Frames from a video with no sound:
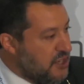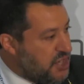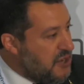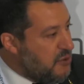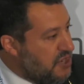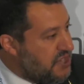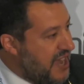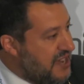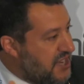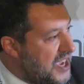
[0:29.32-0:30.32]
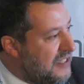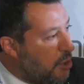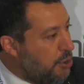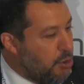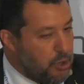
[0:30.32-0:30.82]
5, 6,
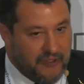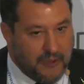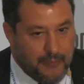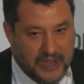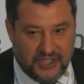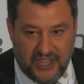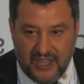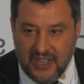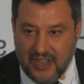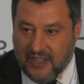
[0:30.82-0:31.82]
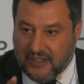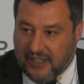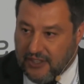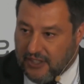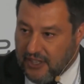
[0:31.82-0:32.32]
7, 8, 9 mesi
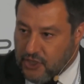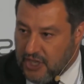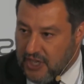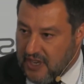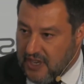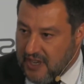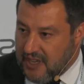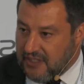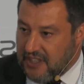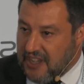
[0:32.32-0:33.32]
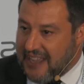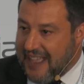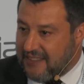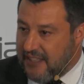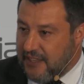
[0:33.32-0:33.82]
di litigi, di
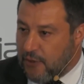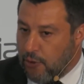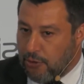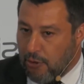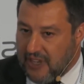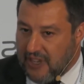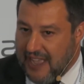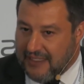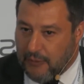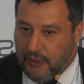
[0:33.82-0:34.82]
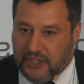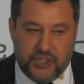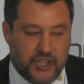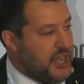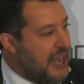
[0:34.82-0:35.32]
ricatti e di controricatti. Quindi
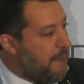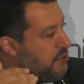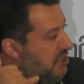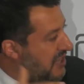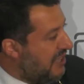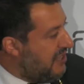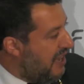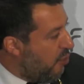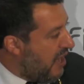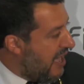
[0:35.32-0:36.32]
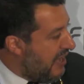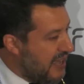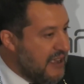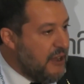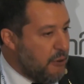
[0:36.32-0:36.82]
se c'è la possibilità di
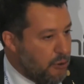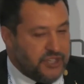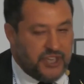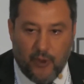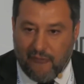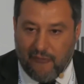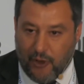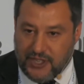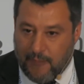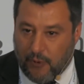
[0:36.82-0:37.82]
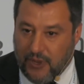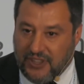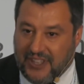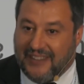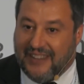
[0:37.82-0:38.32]
lavorare, noi siamo la forza
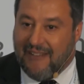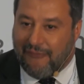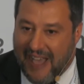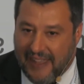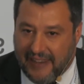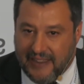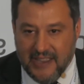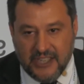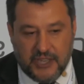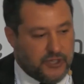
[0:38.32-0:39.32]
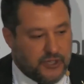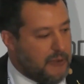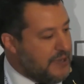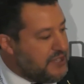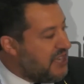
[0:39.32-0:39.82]
politica del fare. Se
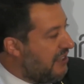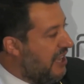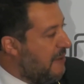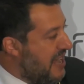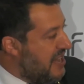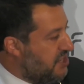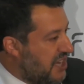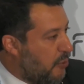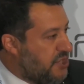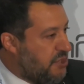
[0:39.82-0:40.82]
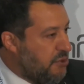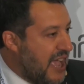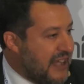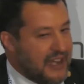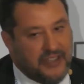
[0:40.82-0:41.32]
bisogna passare dei mesi a
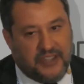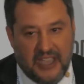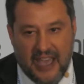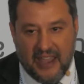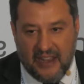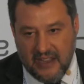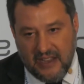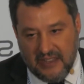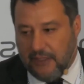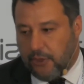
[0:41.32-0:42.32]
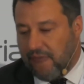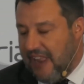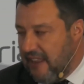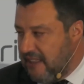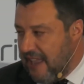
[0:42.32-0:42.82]
questionare, a litigare, tanto
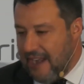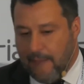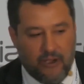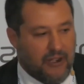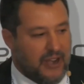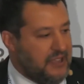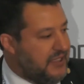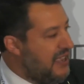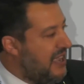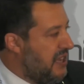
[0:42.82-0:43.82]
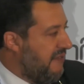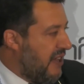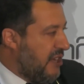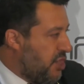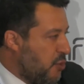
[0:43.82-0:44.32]
vale ridare la parola agli italiani e
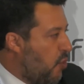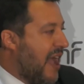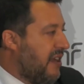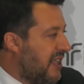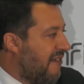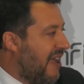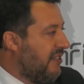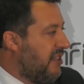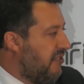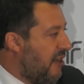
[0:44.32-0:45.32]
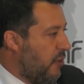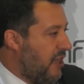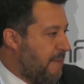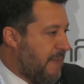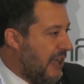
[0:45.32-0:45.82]
avere cinque anni davanti
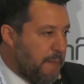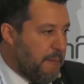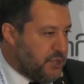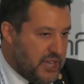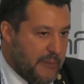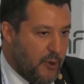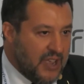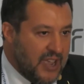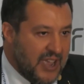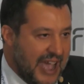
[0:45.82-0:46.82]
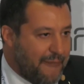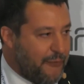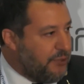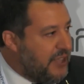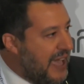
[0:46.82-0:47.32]
tranquilli perché non possiamo
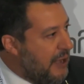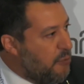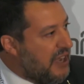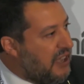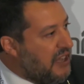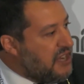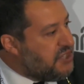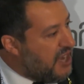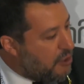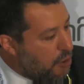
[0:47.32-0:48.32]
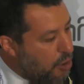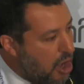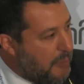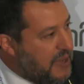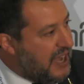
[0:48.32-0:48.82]
affrontare una crisi
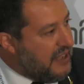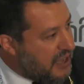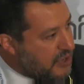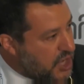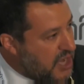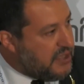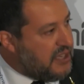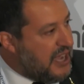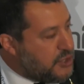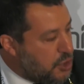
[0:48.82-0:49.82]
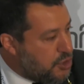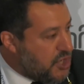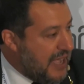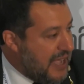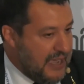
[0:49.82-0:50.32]
economica, energetica e
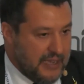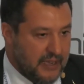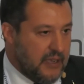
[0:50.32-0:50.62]
sociale